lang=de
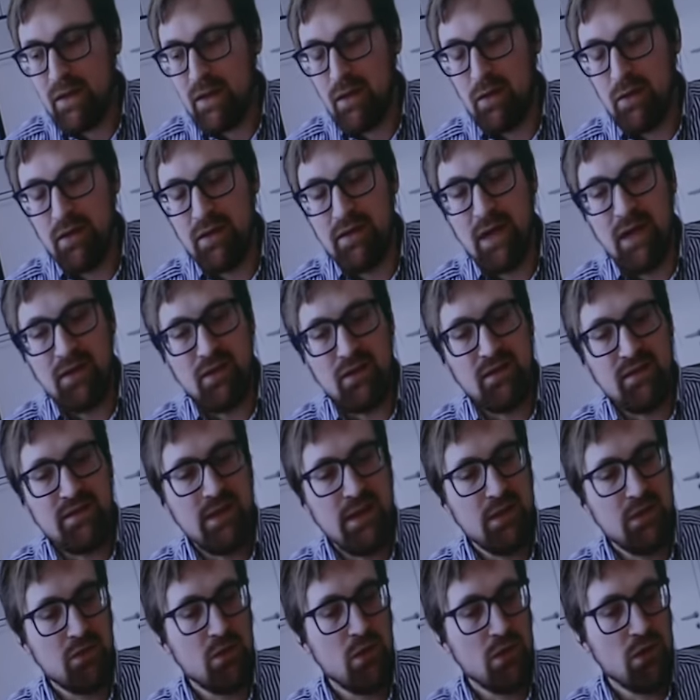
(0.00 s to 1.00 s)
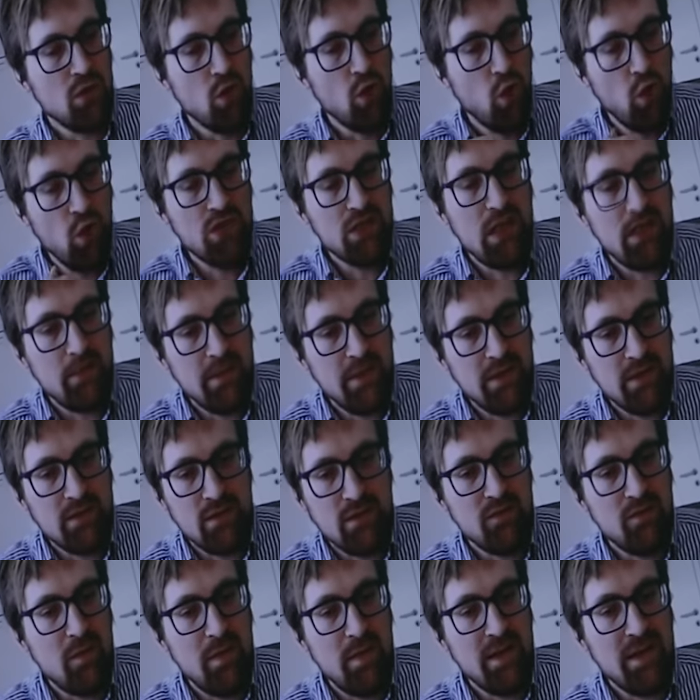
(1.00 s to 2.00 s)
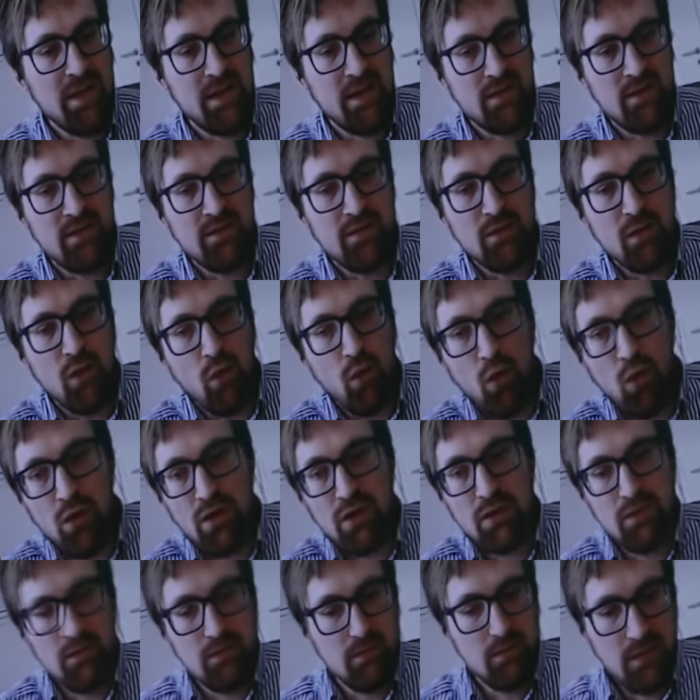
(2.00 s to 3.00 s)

und assoziiert irgendeinen Geruch damit und wenn man dann diesen Geruch